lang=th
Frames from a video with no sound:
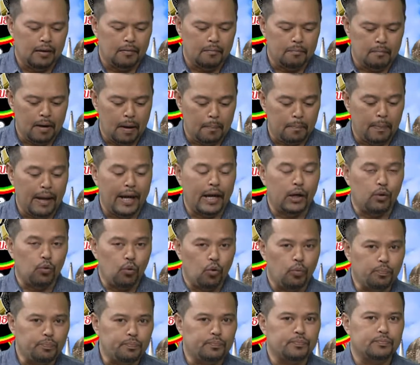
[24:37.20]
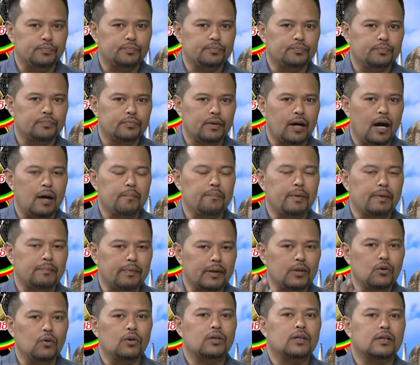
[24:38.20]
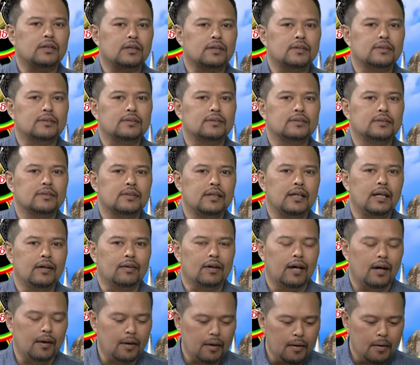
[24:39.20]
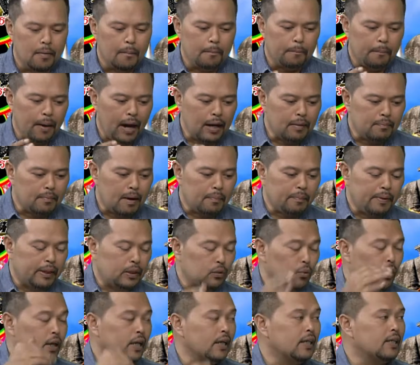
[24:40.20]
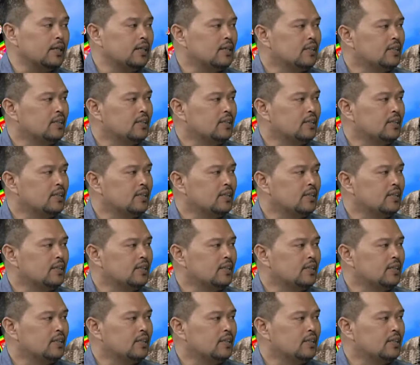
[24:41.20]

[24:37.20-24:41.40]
มาแปรรูปให้เป็นประโยชน์แล้วก็ปั้นมาเป็นตัวเงิน